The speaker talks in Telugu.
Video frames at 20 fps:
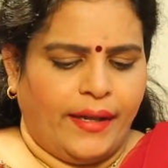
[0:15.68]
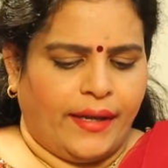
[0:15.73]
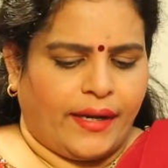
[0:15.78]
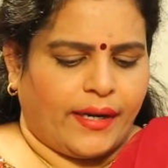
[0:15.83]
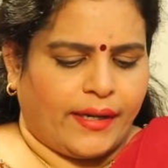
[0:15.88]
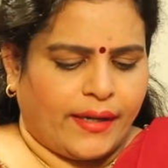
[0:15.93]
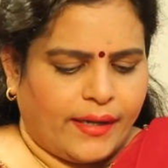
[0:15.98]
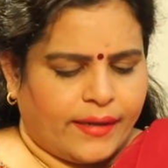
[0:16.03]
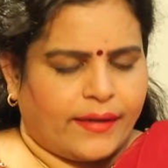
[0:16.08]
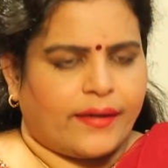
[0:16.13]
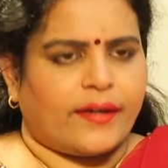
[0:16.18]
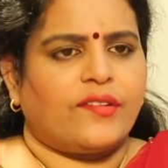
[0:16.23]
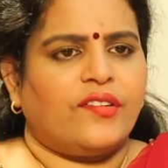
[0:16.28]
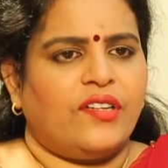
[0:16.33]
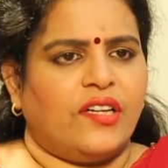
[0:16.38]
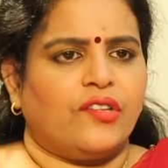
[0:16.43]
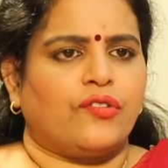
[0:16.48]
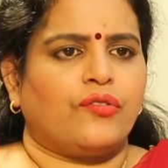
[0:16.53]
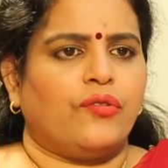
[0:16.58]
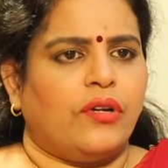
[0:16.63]
వెళ్ళి ఇక్కడ ఇక్కడ
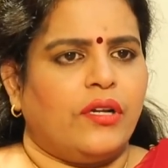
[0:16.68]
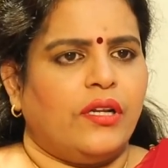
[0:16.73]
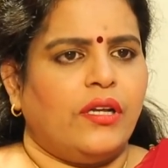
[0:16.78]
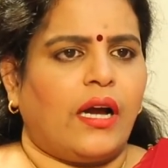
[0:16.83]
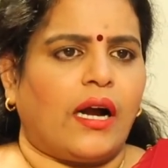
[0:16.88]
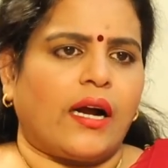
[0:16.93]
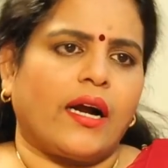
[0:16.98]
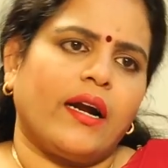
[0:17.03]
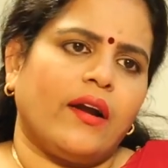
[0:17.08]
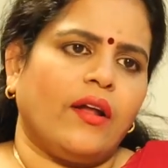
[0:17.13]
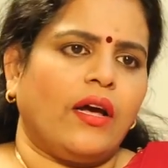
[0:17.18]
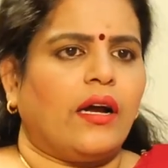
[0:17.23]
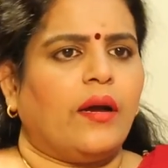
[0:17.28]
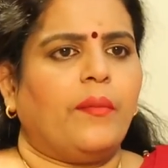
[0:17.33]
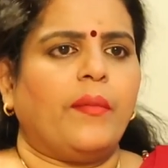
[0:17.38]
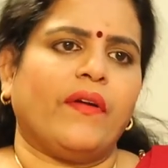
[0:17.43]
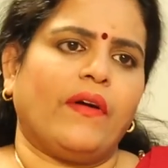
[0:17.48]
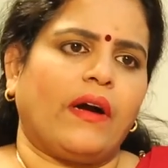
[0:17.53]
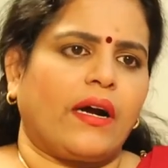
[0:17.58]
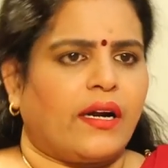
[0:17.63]
డ్రెస్సులు వేసుకొని అక్కడ
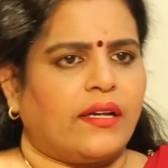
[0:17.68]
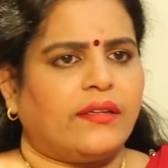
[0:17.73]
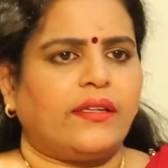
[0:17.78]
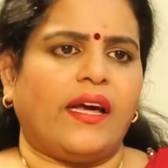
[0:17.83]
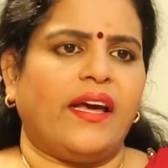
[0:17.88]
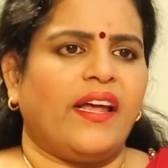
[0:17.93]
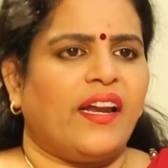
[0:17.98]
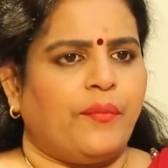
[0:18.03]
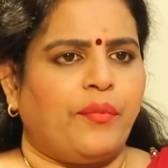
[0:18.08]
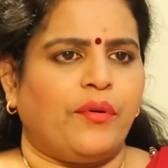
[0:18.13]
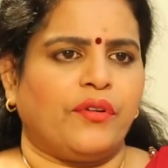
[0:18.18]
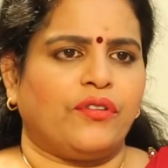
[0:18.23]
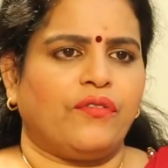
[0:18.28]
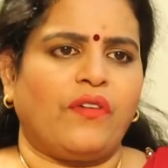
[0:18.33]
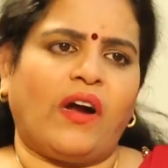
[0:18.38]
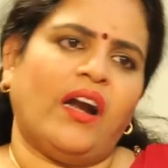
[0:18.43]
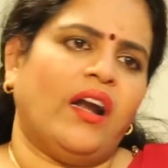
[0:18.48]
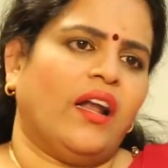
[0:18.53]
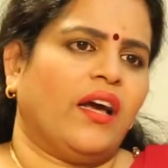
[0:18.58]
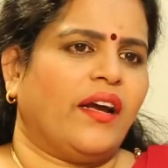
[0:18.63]
మనం అక్కడ
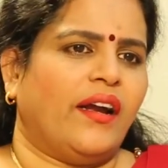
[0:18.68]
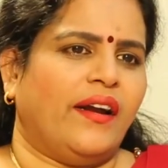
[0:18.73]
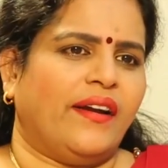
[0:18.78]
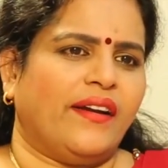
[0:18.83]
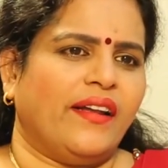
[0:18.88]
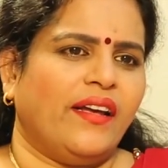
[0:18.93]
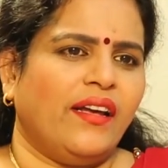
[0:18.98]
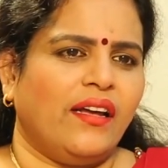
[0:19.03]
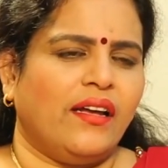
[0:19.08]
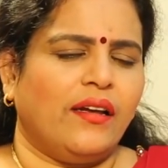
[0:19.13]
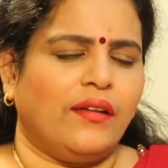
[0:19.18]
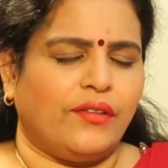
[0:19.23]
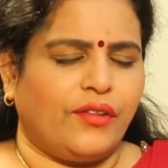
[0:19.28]
తయారైపోతాం వాళ్ళలాగంటే